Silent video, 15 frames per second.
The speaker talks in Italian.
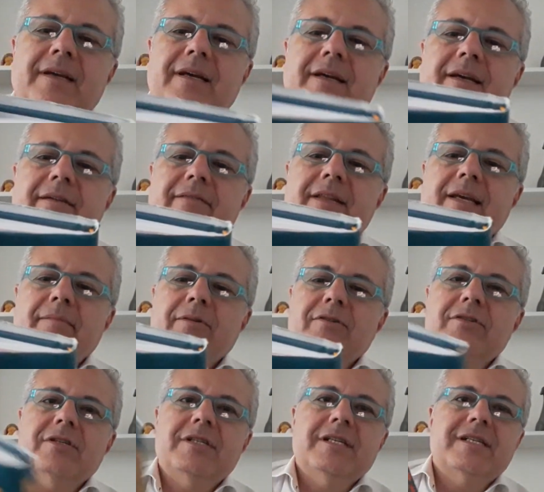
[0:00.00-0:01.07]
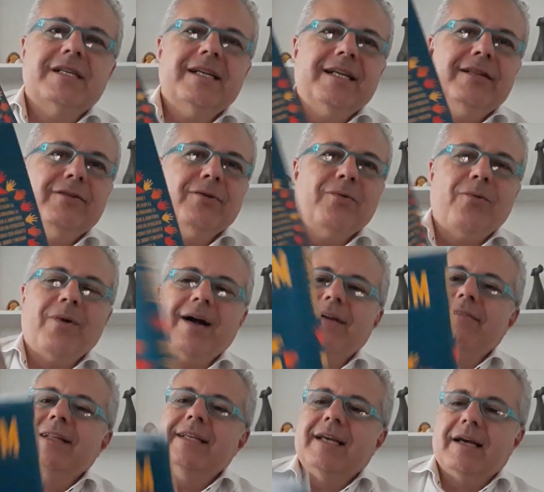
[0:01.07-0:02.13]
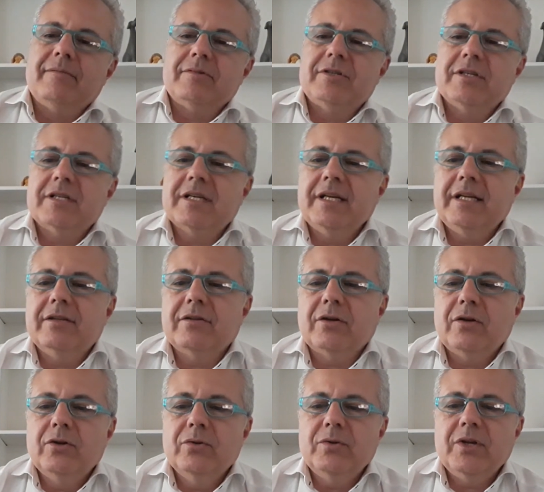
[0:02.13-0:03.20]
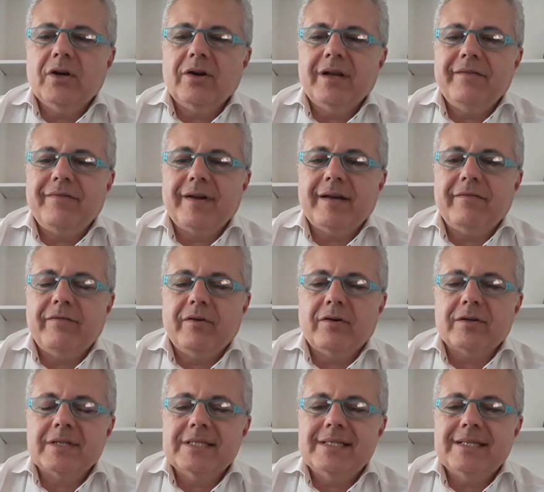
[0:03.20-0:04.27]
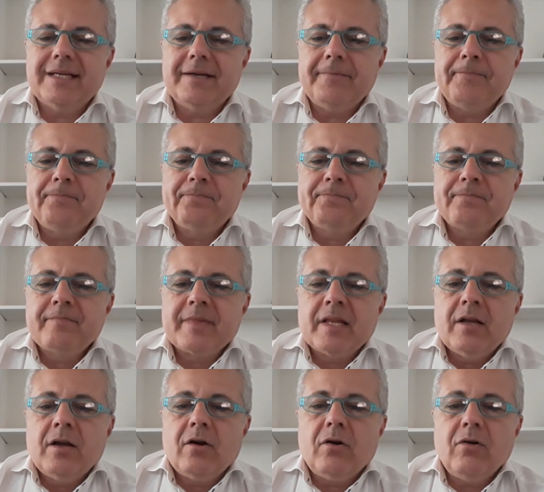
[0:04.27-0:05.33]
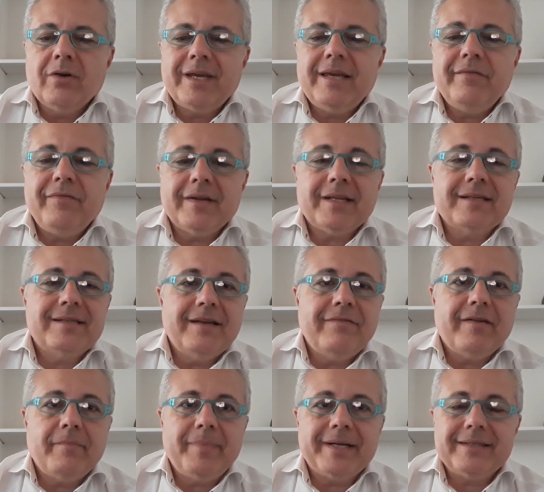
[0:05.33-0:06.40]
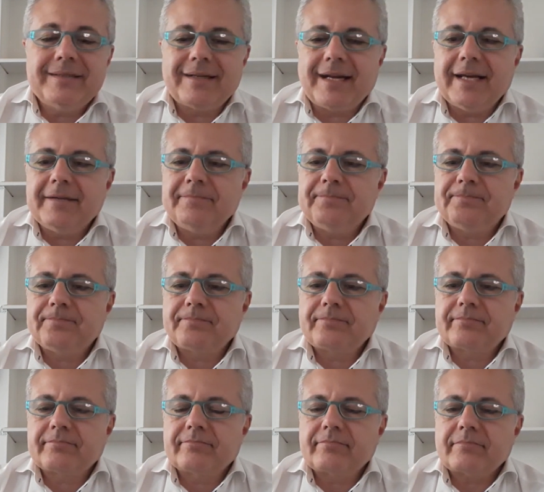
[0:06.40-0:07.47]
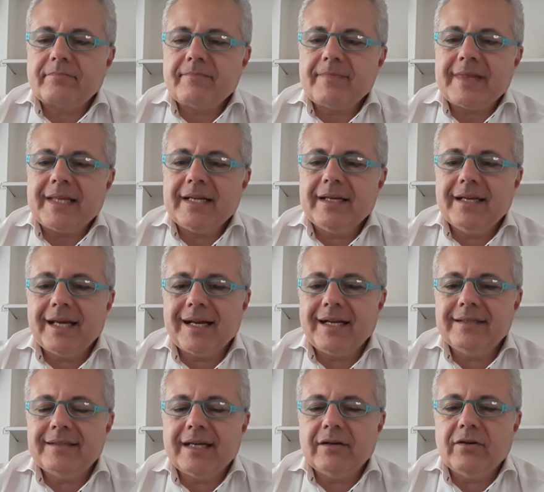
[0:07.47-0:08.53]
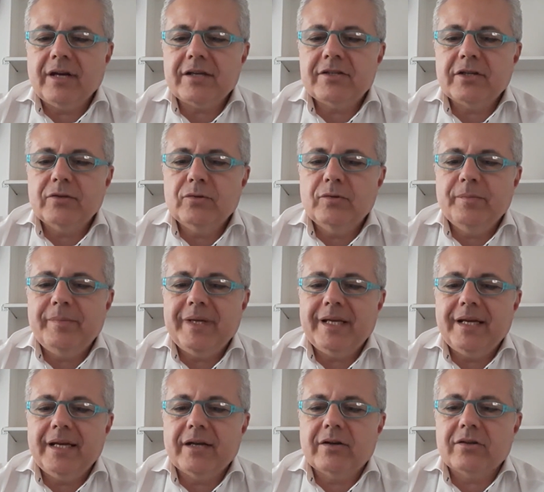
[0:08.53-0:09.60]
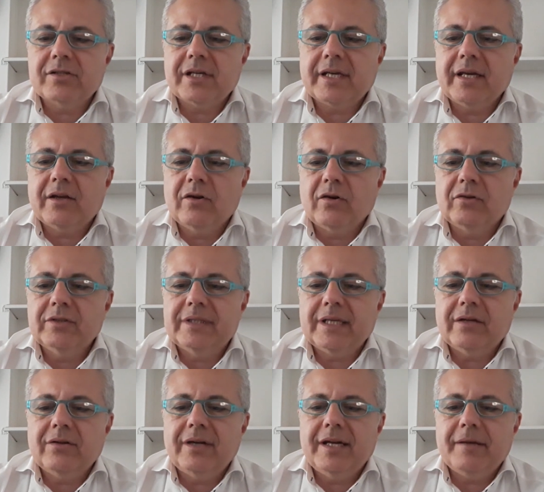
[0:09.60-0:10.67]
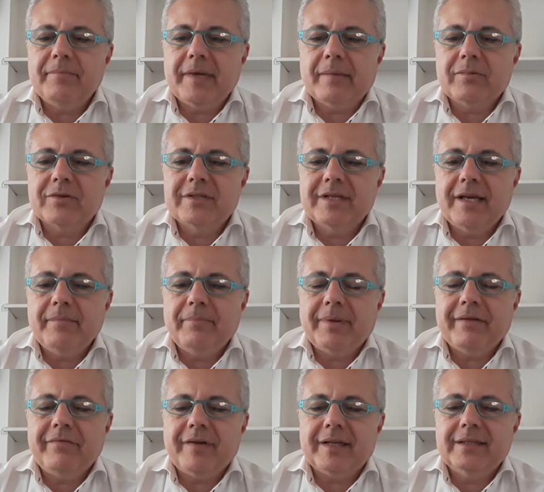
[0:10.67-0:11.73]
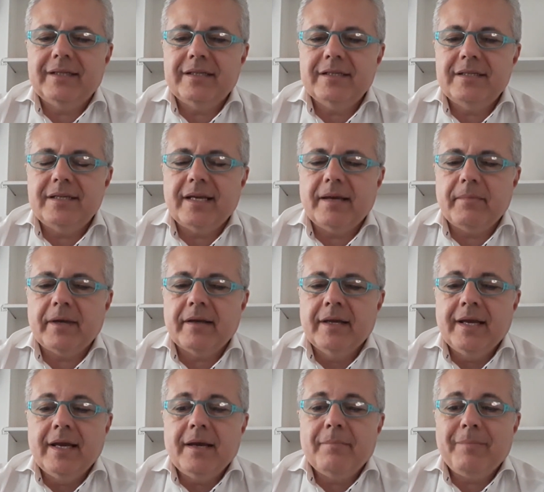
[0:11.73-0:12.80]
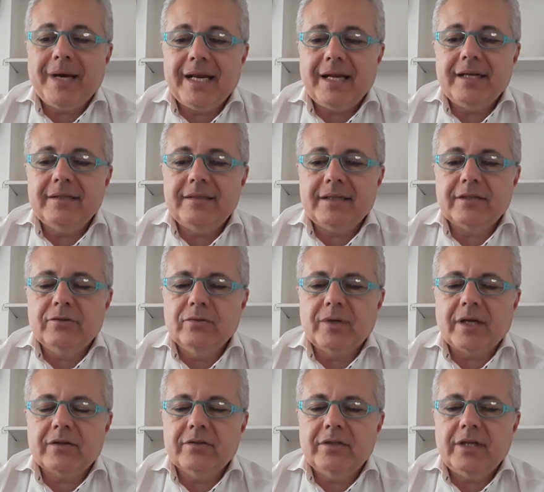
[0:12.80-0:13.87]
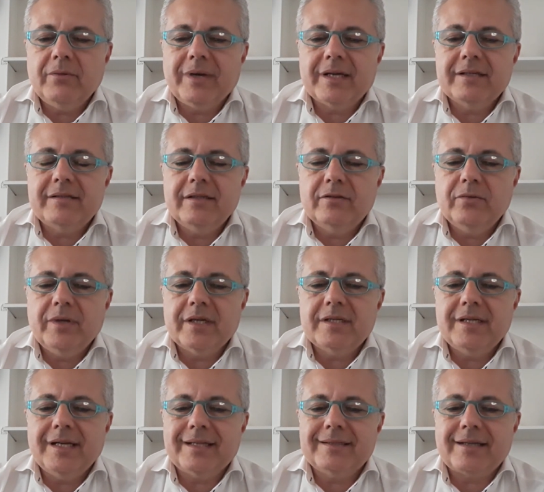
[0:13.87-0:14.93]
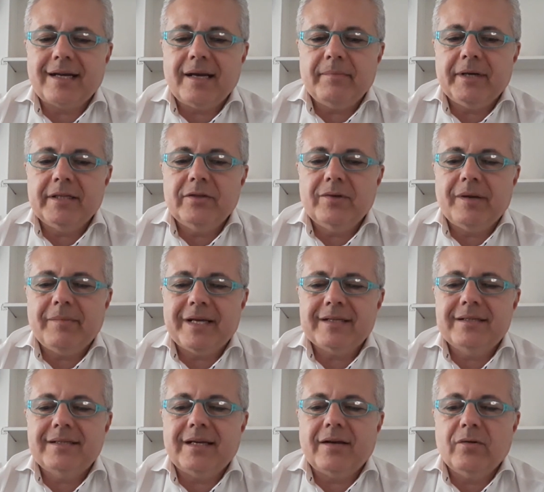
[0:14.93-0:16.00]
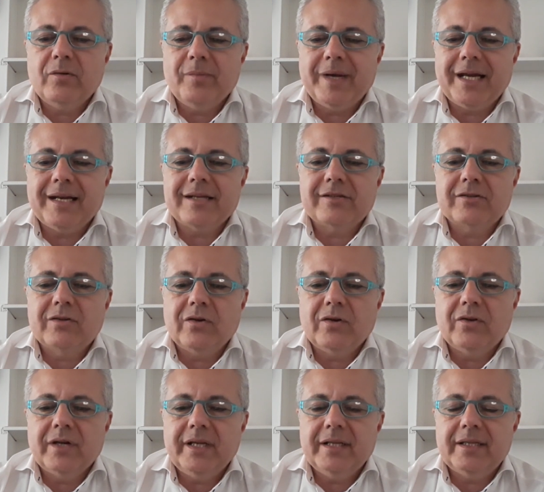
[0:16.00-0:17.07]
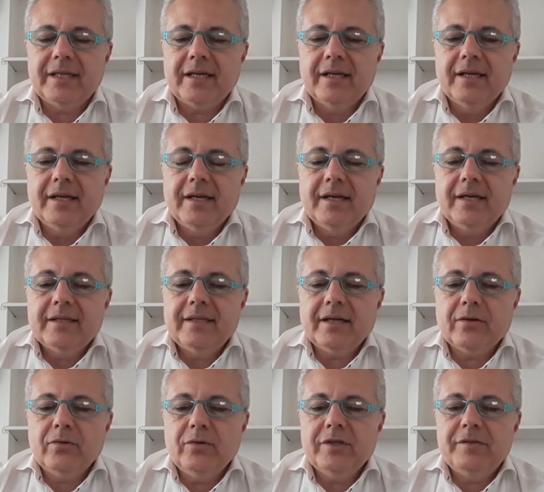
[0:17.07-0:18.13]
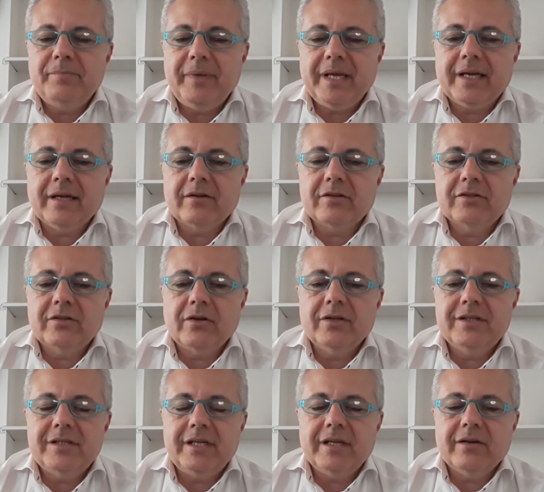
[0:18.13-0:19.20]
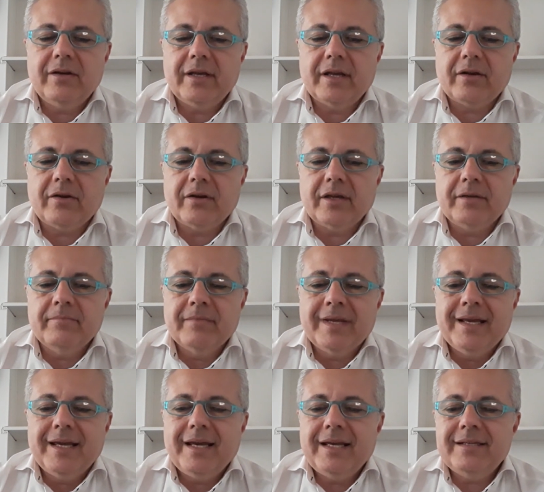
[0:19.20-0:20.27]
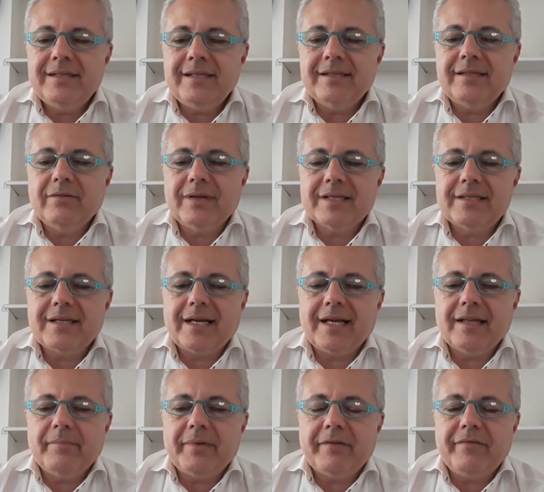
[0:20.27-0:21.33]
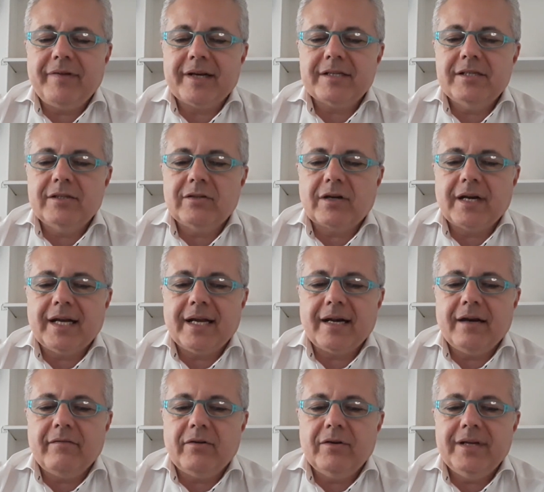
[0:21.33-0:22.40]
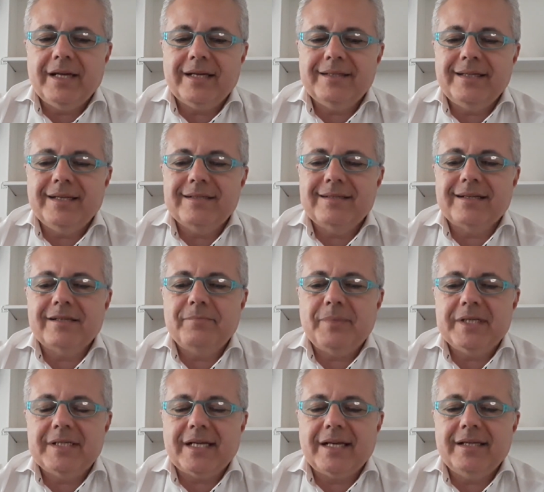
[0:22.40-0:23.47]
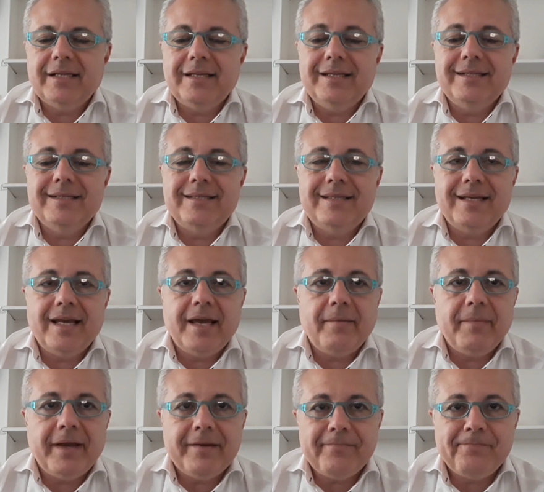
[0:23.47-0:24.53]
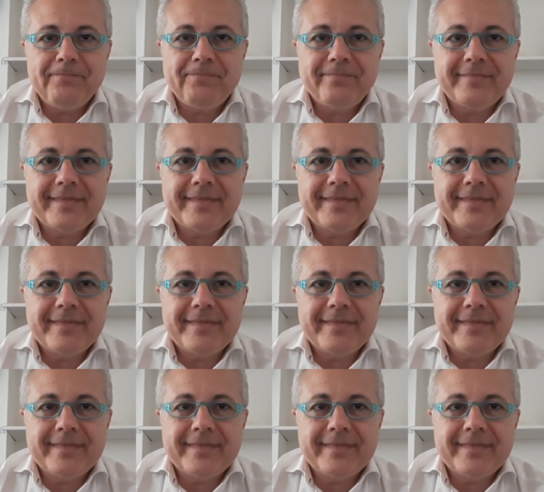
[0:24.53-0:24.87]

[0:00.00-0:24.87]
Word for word: Eh, vediamo cosa c'è scritto qua, vediamo, c'è scritto l'unione fa la forza o chi fa da sé fa per tre. La realtà non lascia dubbi, le cose che contano le abbiamo sempre fatte insieme, ma la letteratura continua a restituirci la trama di una massa umana scolorita da cui spiccano solo i singoli eroi. Esiste una strada per farci tornare la voglia di essere speciali insieme?